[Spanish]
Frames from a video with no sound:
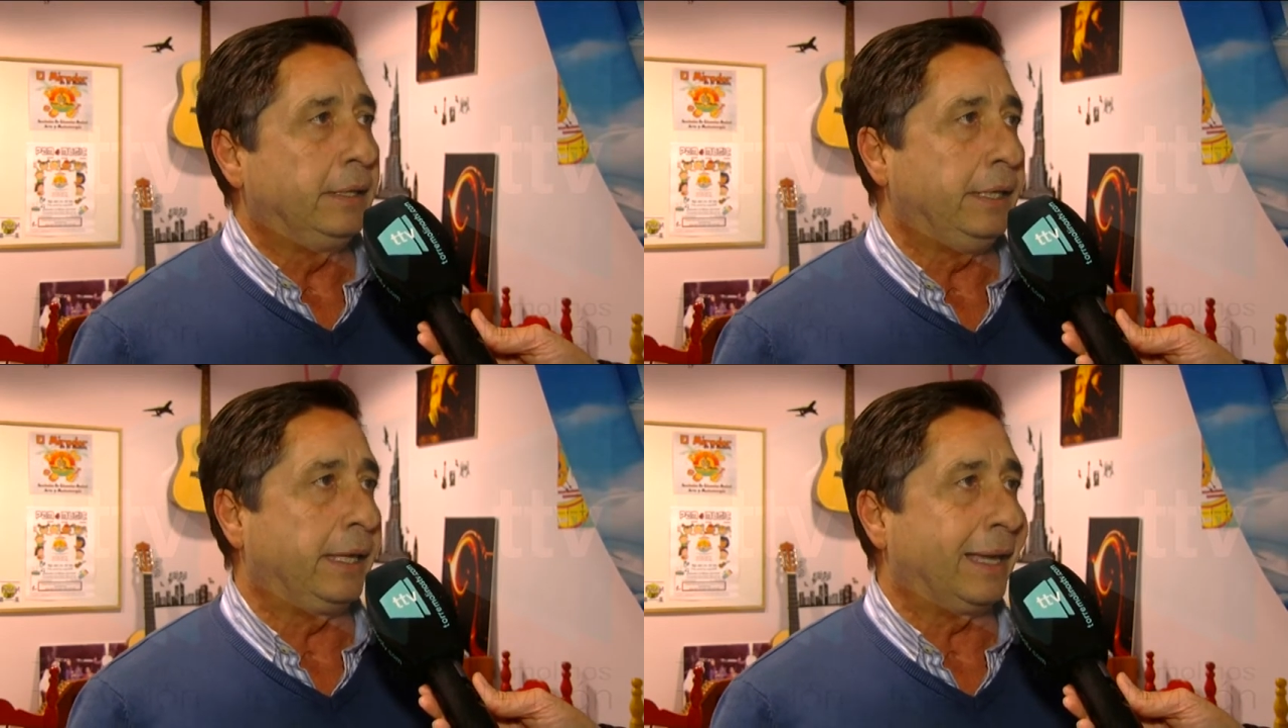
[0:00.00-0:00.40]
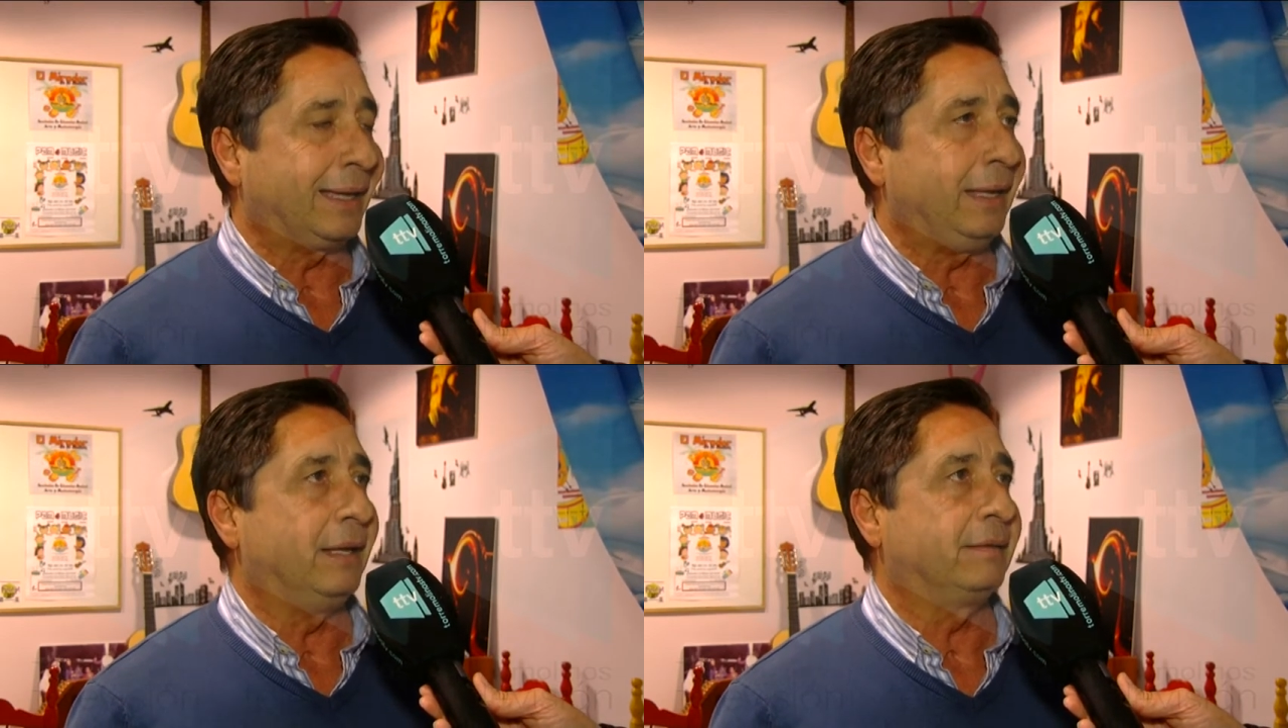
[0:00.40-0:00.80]
y que
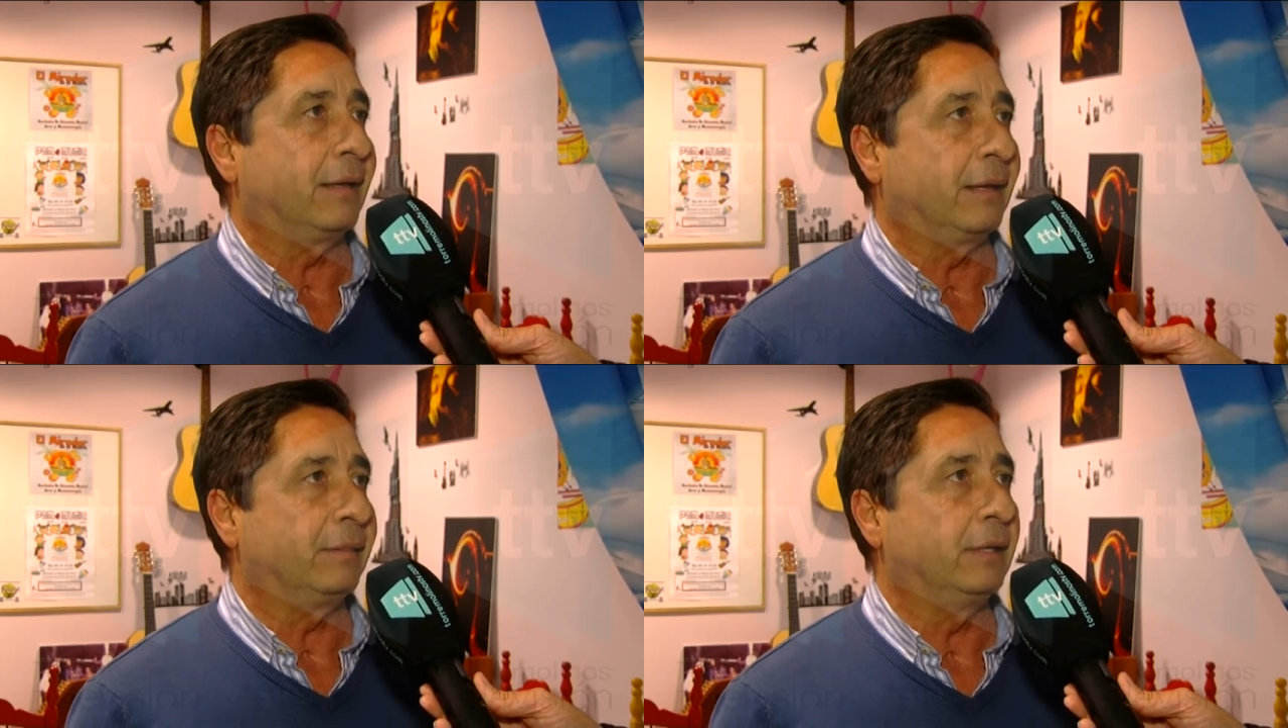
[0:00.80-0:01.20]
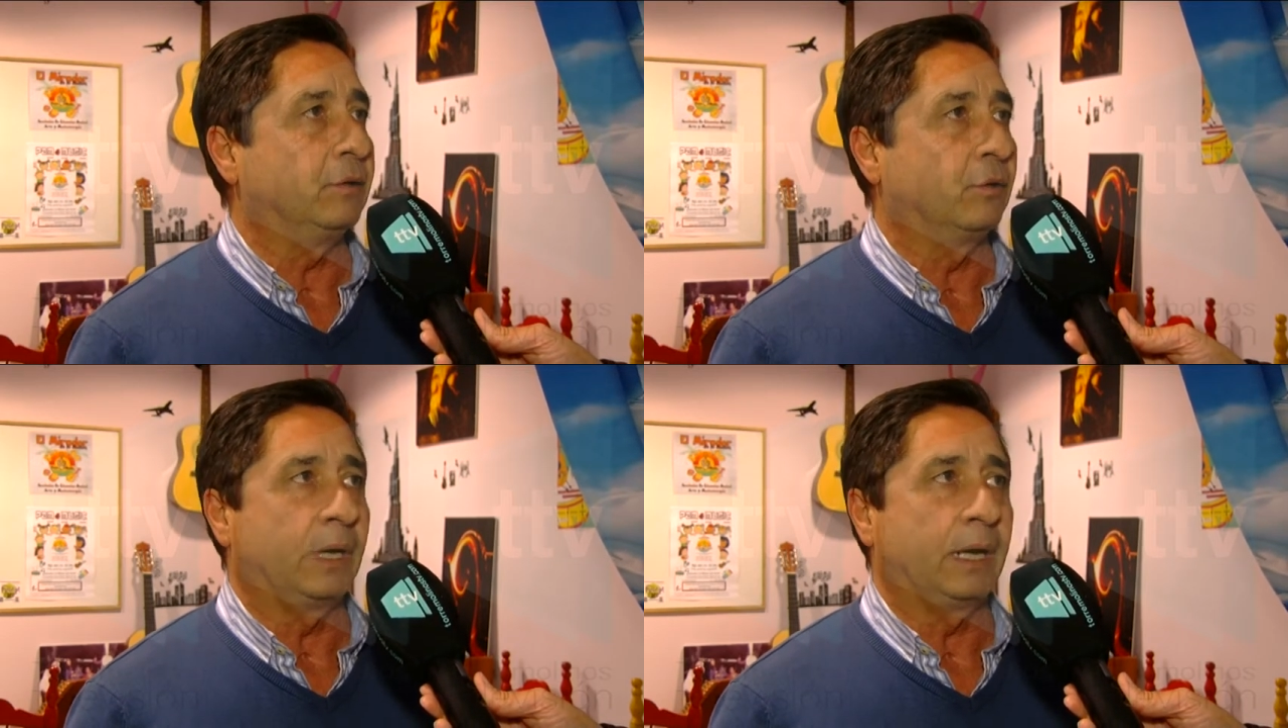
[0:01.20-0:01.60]
aquí le están
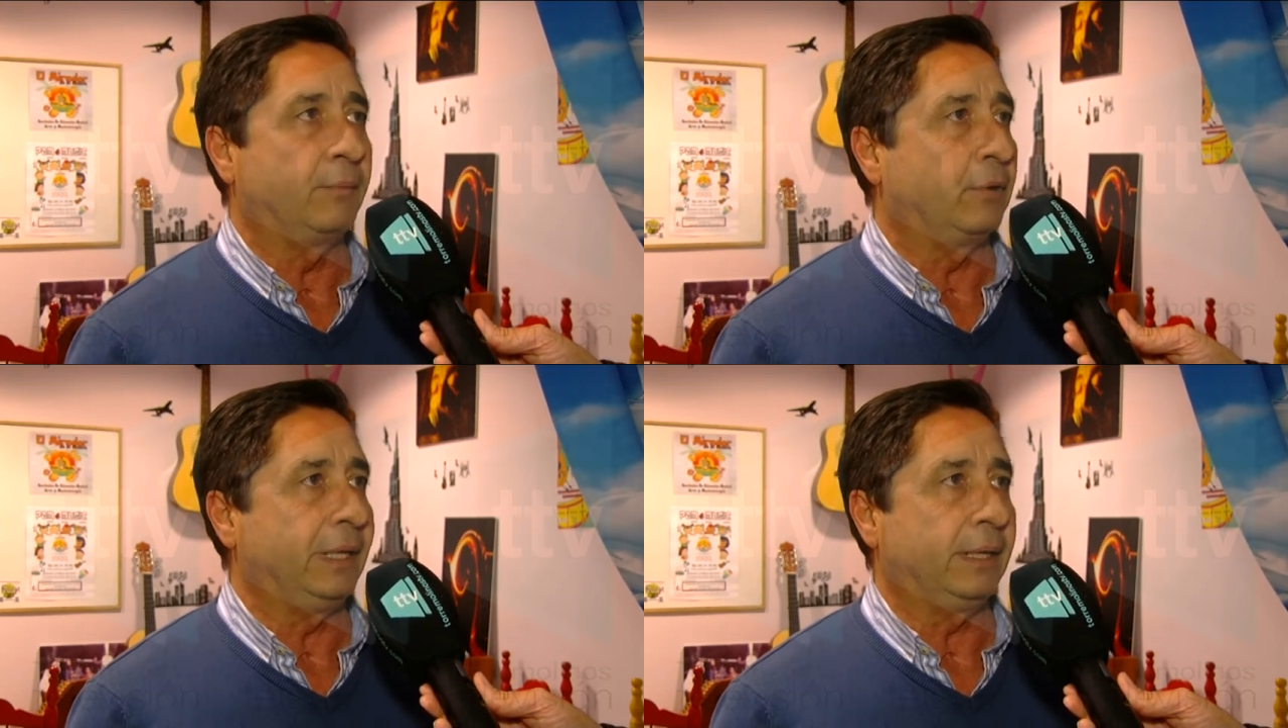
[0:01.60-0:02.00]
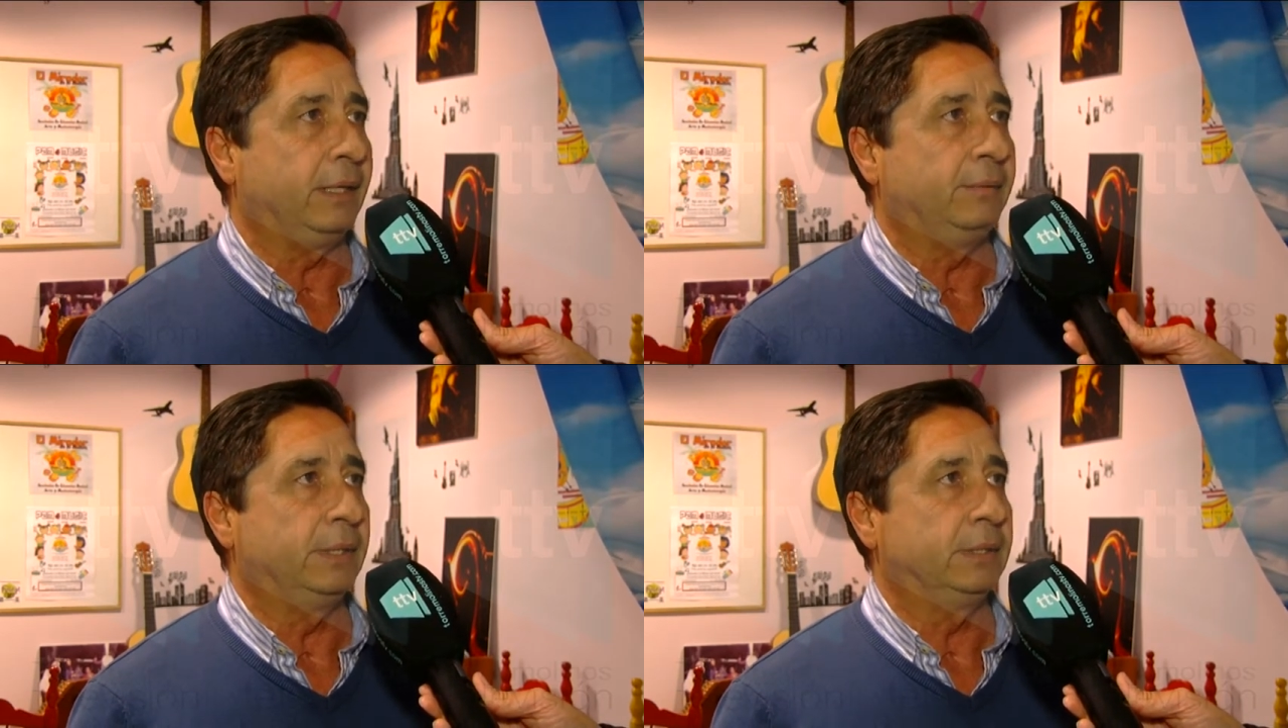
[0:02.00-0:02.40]
haciendo una labor
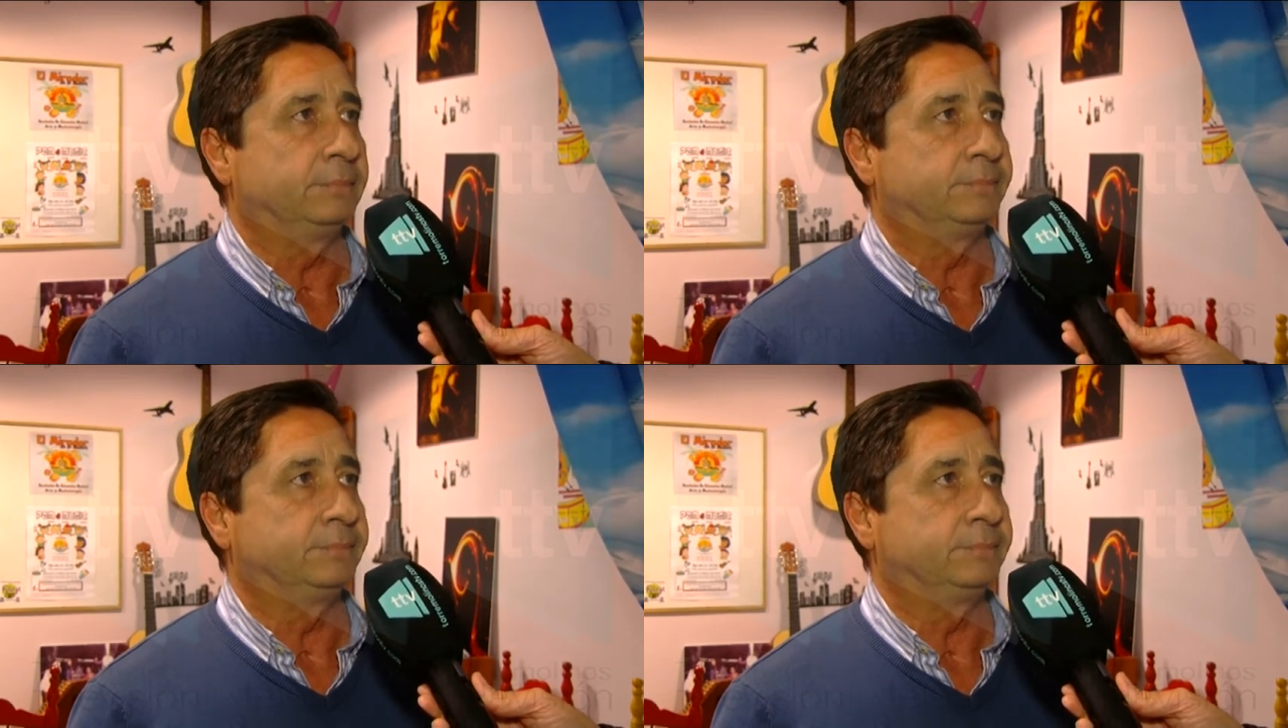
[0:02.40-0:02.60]
increíble